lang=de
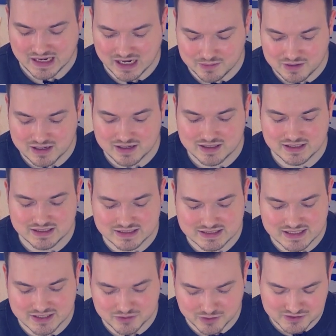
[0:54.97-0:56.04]
Aber
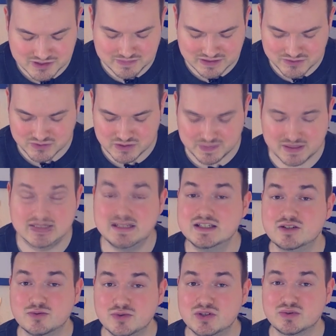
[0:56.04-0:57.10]
ich gehe trotzdem mal so die
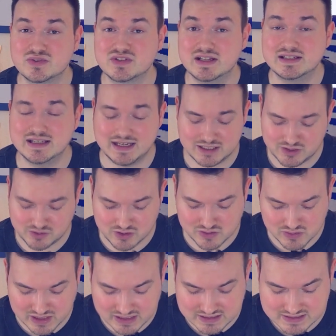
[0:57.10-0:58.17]
Partien durch unserer direkten
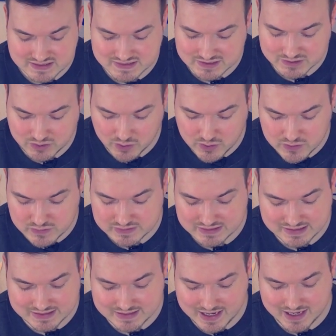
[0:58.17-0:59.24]
Konkurrenz. Köln
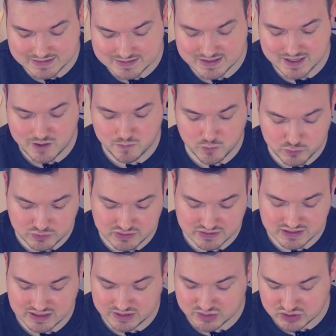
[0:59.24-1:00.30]
gegen Hertha,
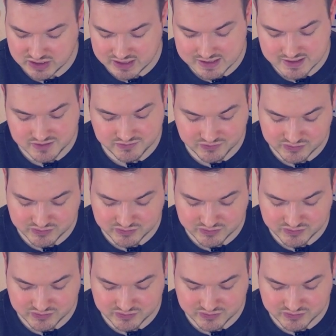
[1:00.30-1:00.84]
München gegen Schalke,